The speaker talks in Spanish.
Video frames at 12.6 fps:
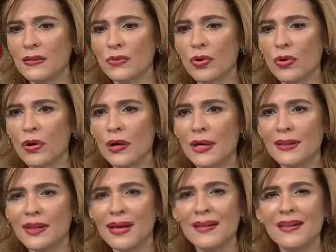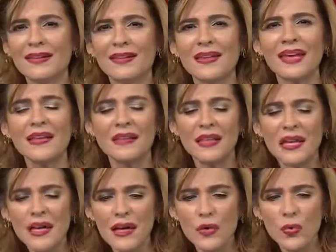todas estas
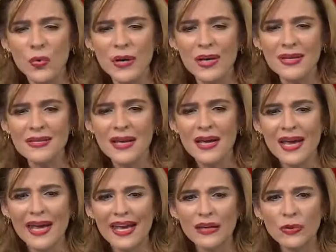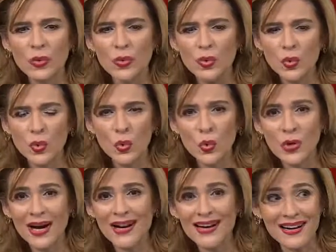intríngulis,
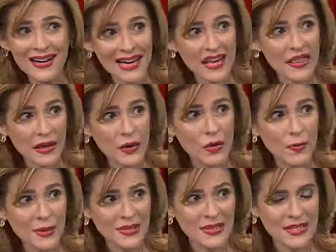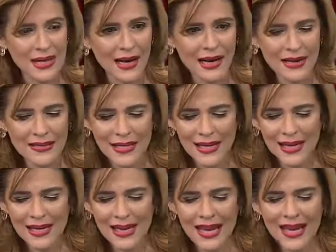estructuras, redes comerciales,
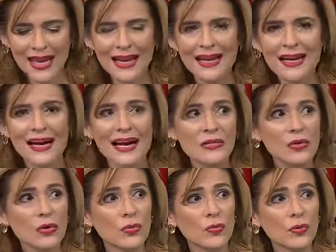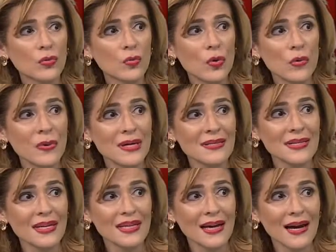que en el caso, como tú muy bien
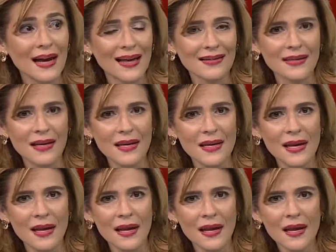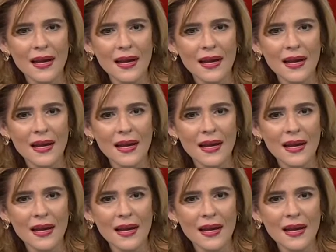señalas, Ariel,